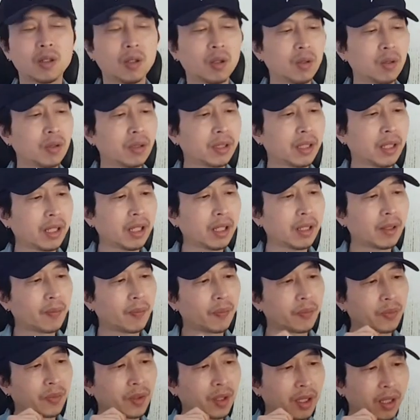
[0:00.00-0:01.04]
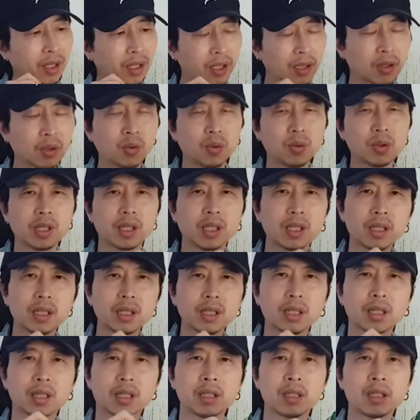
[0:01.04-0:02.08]
이걸로 이제
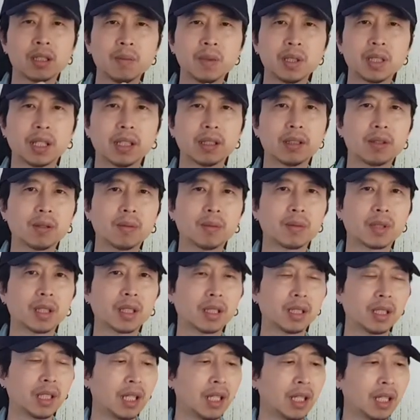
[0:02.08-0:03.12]
수호실을 긁으면 되는 겁니다.